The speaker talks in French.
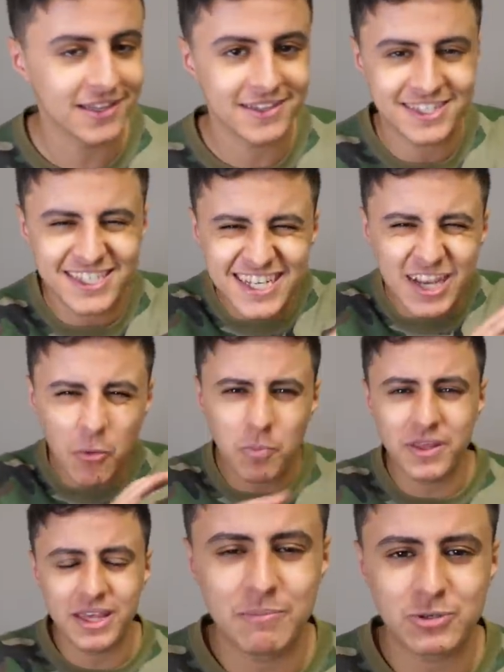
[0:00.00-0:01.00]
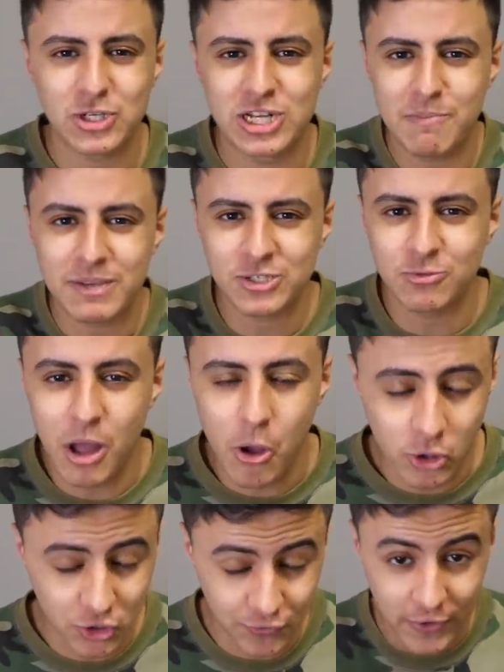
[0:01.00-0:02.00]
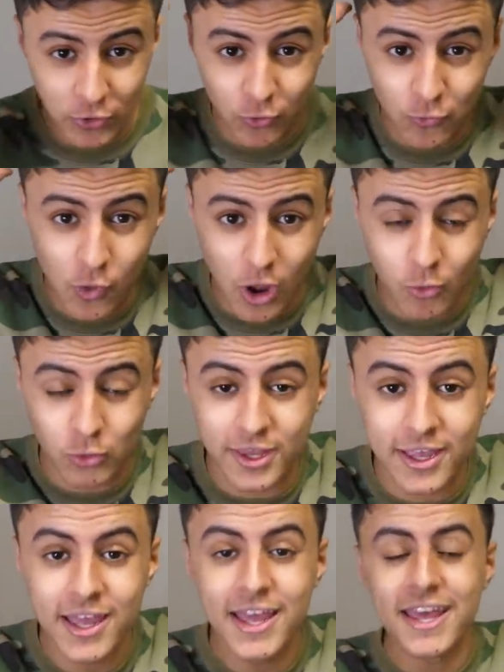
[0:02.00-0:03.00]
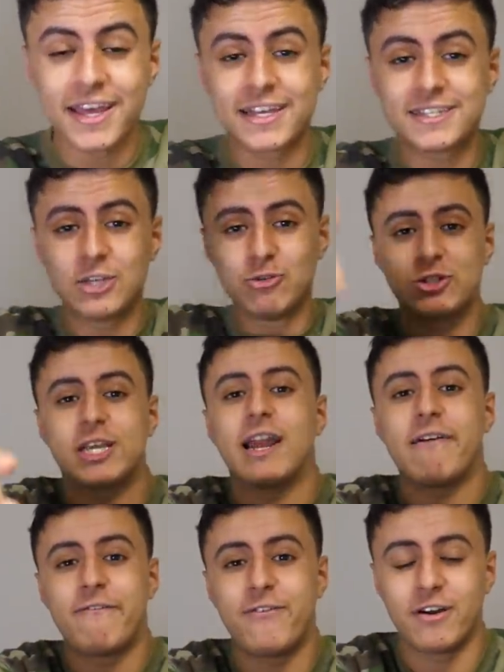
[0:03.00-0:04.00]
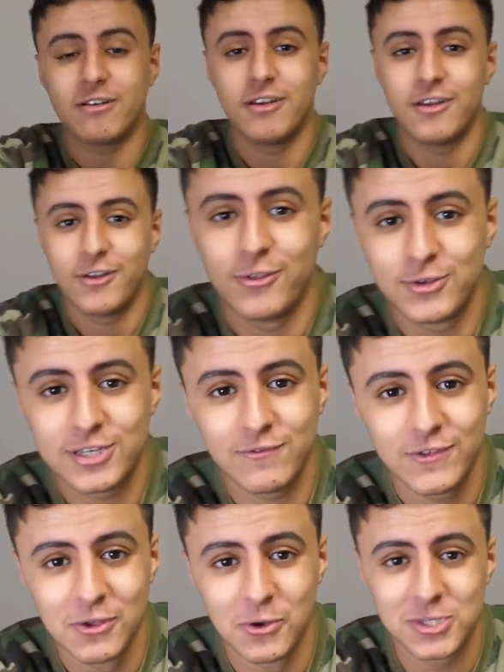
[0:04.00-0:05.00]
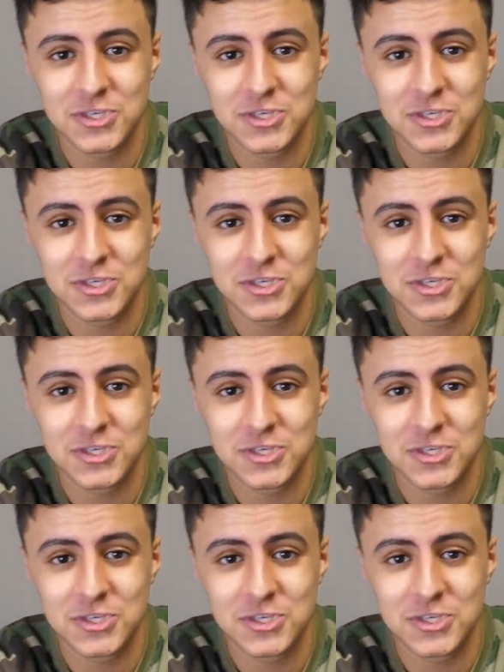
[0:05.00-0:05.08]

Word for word: c'est compliqué parce que je l'ai passé au Maroc. Je vais tout vous raconter. Restez jusqu'à la fin de cette vidéo